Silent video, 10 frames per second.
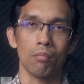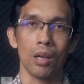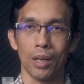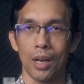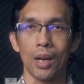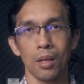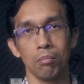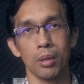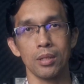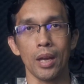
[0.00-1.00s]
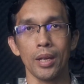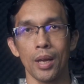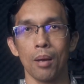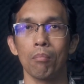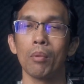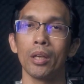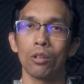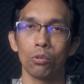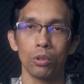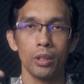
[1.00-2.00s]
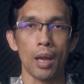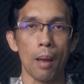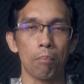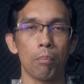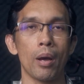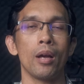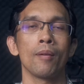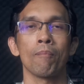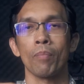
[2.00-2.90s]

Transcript: mengenal dan percaya mengikuti apa